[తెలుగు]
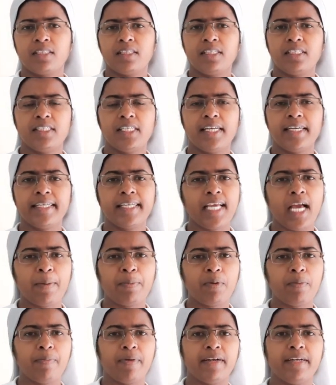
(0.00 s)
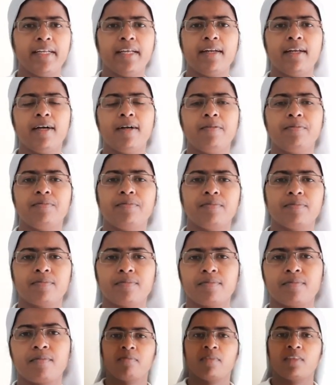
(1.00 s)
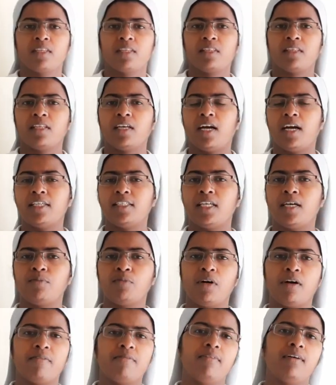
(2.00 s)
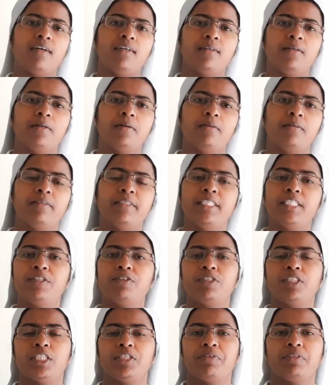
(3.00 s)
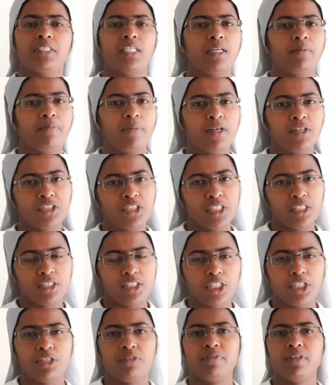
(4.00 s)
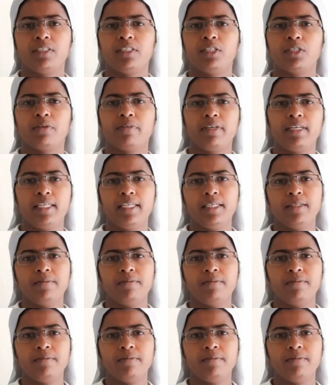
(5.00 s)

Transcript: నిజానికి యాపిల్ పండేనా ఆదామ అవ్వ దేవుడు తినవద్దని పండు చెట్టు వద్దకు వెళ్ళి